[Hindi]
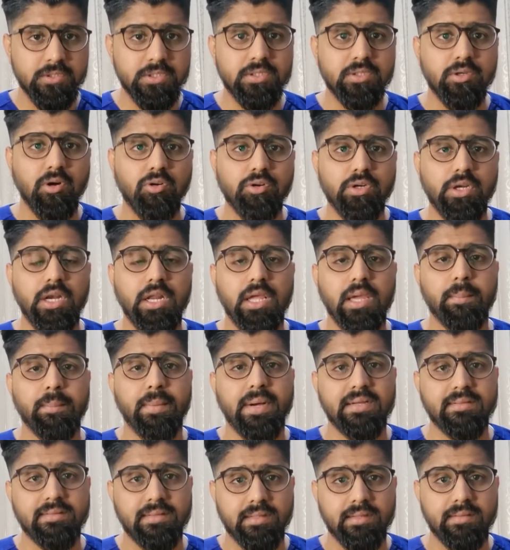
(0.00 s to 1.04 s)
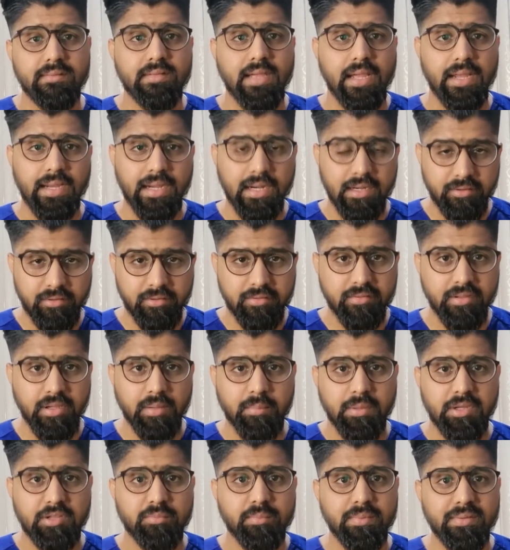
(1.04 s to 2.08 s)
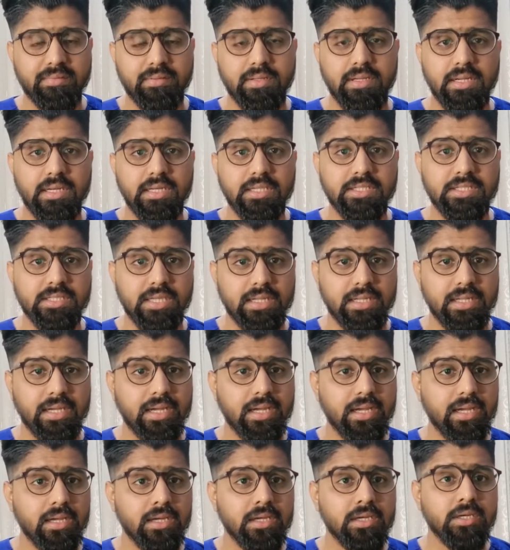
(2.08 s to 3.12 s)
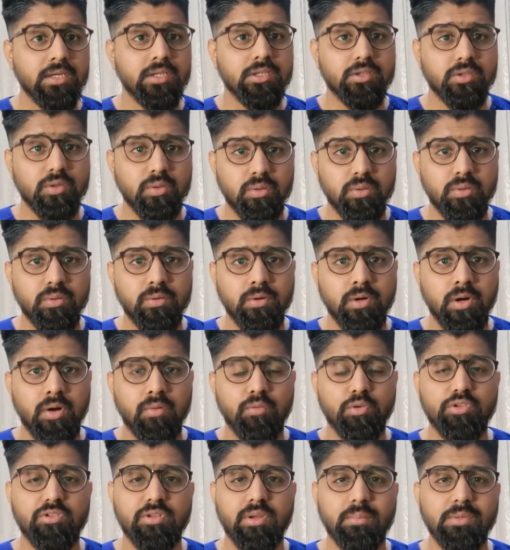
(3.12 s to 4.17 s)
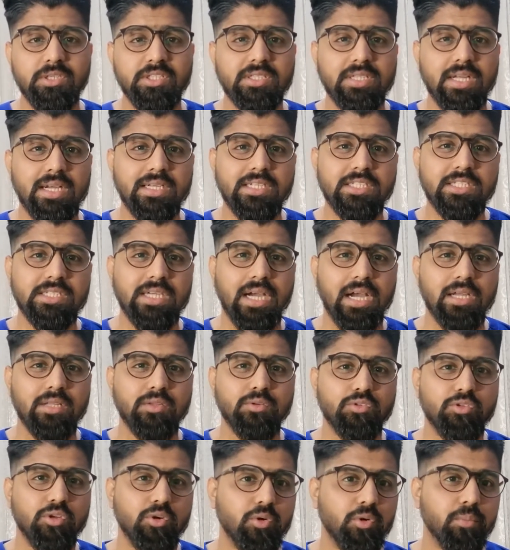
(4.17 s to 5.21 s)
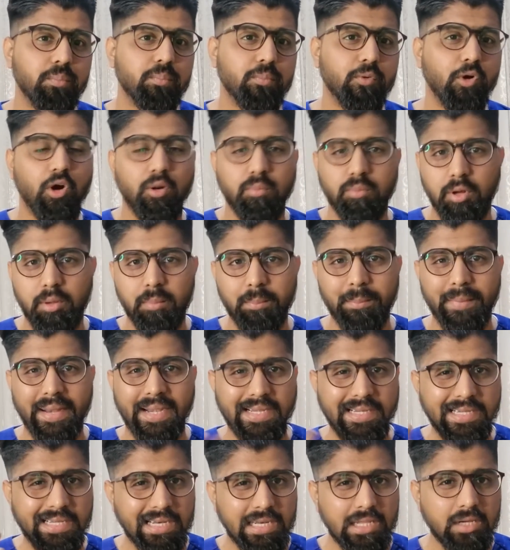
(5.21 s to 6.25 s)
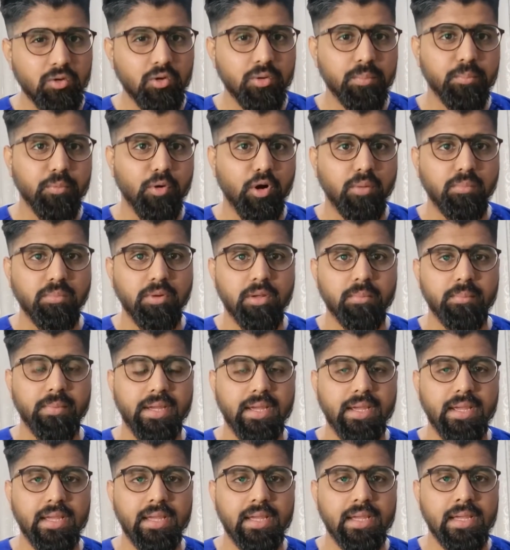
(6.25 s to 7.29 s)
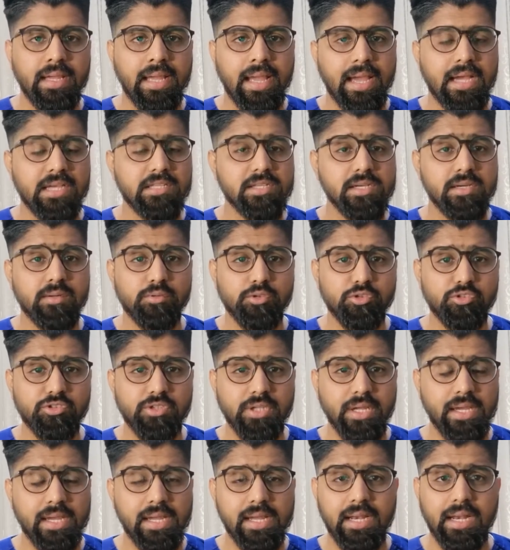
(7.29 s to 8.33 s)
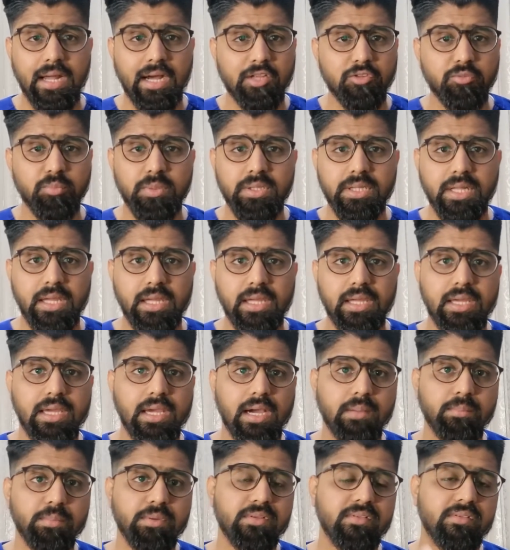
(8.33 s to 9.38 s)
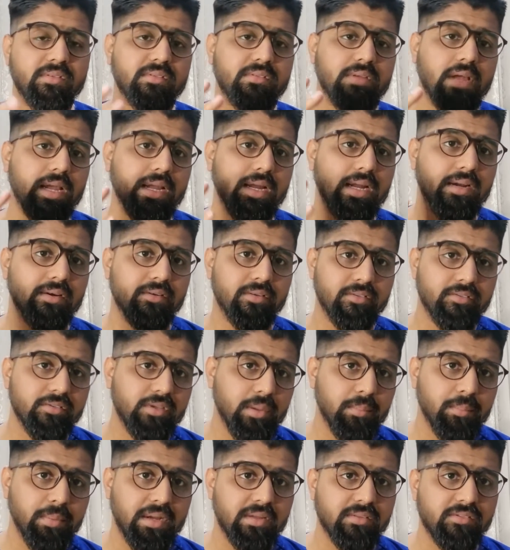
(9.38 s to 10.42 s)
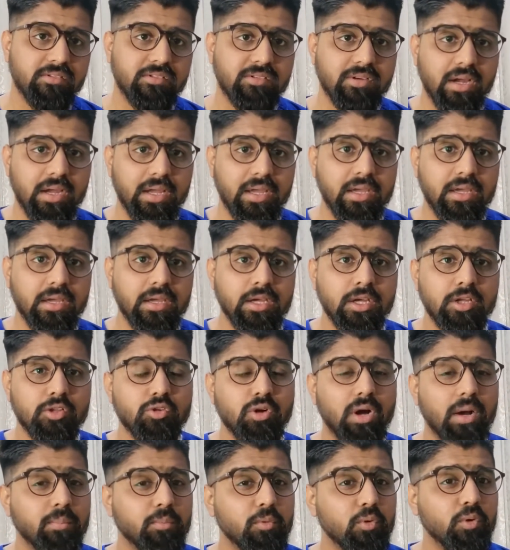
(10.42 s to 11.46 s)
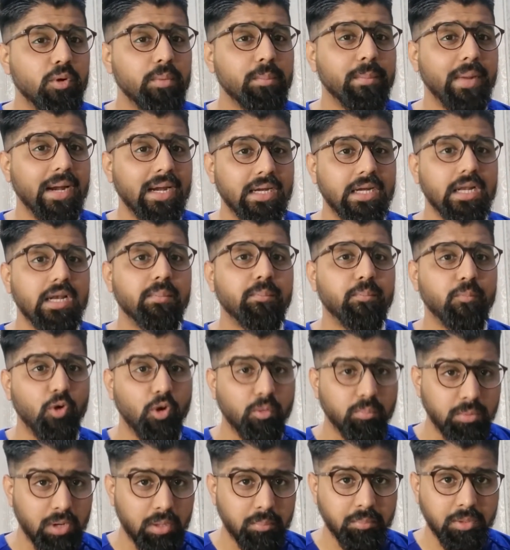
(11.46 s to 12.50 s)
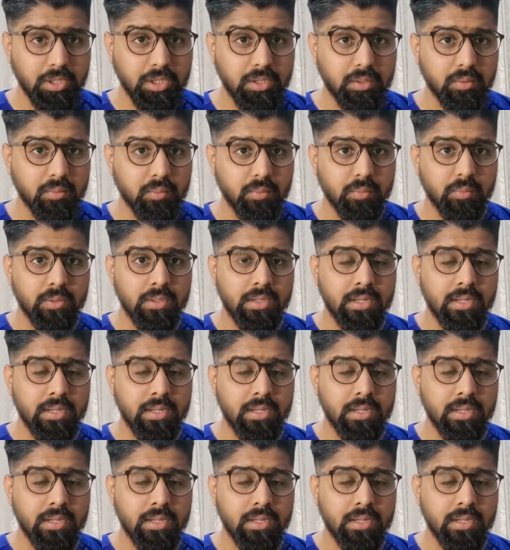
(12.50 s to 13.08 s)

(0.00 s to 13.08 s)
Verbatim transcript: डॉक्टर के पास जाना है साइकेट्रिस्ट के पास बेसिकली जाना है तो वो समझता है कि शायद उसे कोई प्रॉब्लम मेंटली कोई प्रॉब्लम है ऐसा कुछ नहीं है लाजमी नहीं कि आप किसी साइकेट्रिस्ट के पास जाएं तो आपको कोई मेंटल प्रॉब्लम ही हो